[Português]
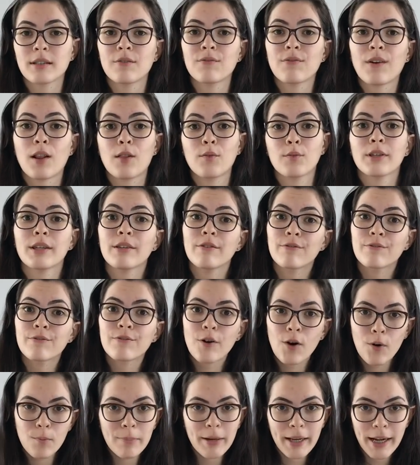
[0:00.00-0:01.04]
que falam que
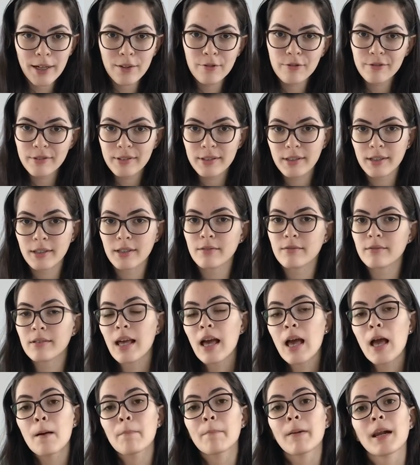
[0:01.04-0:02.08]
vão para cursinhos
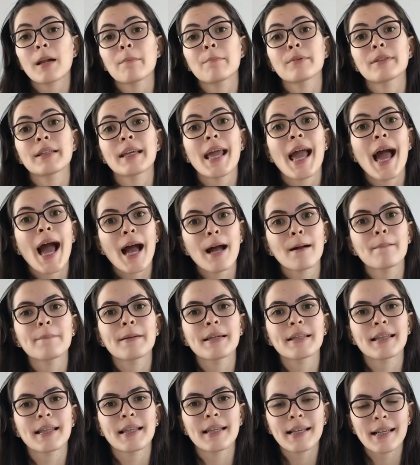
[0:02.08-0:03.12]
para poder
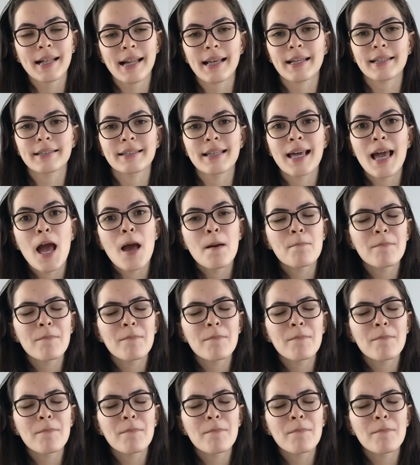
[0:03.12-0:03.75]
aprender inglês,